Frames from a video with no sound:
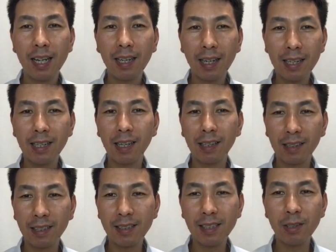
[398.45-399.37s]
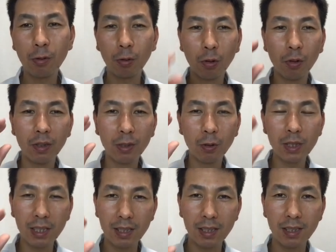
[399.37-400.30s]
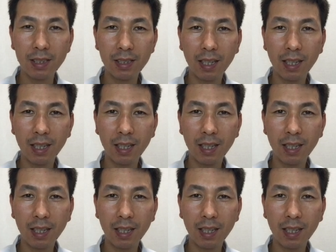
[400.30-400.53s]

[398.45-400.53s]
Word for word: 回があって、ぜひこの5冊